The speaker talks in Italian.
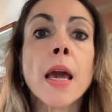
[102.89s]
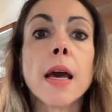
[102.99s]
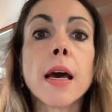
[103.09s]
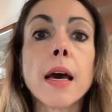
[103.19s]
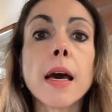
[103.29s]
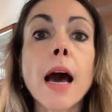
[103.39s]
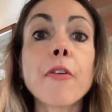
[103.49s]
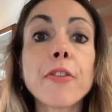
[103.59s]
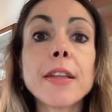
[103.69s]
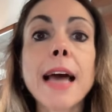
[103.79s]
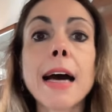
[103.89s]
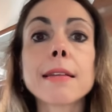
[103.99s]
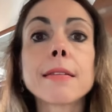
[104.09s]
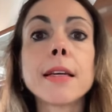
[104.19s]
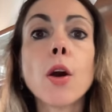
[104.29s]
eh,
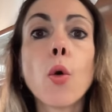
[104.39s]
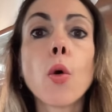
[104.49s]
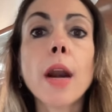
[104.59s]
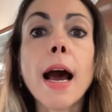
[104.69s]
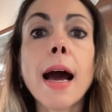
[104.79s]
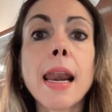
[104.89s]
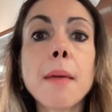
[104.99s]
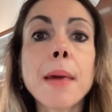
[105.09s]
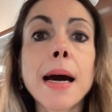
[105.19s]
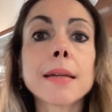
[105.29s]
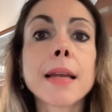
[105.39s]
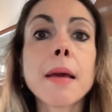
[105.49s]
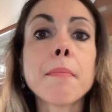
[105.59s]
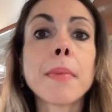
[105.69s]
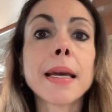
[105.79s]
affidati ora alla
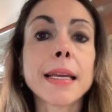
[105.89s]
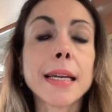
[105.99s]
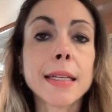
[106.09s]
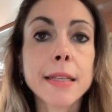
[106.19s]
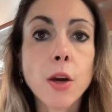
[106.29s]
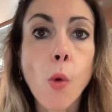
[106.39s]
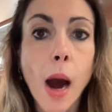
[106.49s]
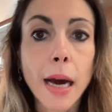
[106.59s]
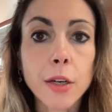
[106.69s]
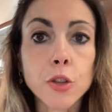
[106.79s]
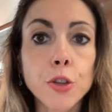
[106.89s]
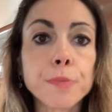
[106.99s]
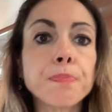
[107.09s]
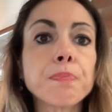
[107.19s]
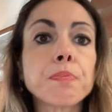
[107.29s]
madre Marina Di
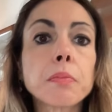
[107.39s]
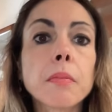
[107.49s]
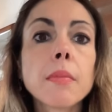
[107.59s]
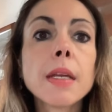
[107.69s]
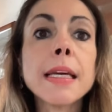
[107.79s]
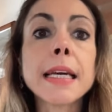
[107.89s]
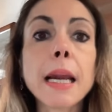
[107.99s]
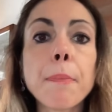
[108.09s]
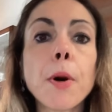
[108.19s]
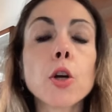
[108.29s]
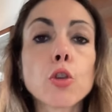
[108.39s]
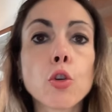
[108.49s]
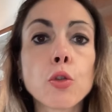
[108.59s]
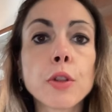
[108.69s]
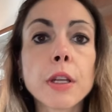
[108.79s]
Guardo il rapporto
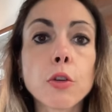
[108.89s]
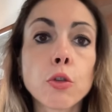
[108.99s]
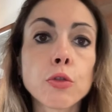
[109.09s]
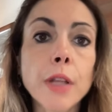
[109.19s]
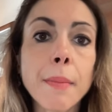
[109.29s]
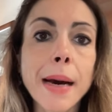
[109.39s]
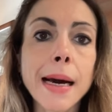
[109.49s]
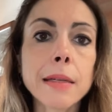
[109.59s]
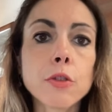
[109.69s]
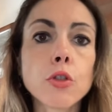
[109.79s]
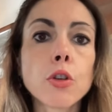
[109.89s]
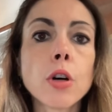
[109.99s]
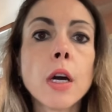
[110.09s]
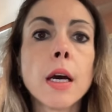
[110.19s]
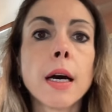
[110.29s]
con, con
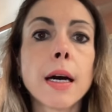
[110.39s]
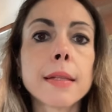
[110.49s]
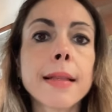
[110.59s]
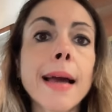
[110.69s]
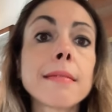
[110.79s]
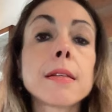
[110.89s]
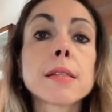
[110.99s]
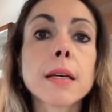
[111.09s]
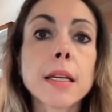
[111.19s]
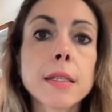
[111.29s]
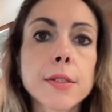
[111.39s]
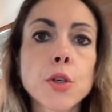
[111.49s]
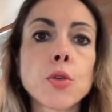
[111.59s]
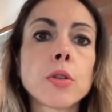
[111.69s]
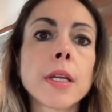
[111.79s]
D'Amato eh, da
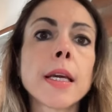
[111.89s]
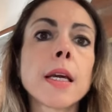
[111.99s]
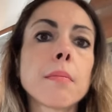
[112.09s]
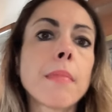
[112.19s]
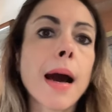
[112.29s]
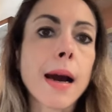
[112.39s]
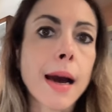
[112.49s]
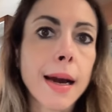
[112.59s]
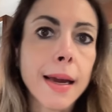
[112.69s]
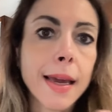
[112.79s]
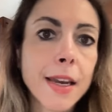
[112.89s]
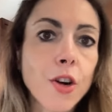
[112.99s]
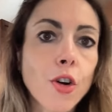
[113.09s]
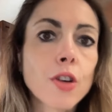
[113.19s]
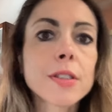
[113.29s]
indiscrezioni, ma anche
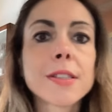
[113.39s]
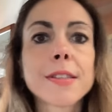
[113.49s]
no, si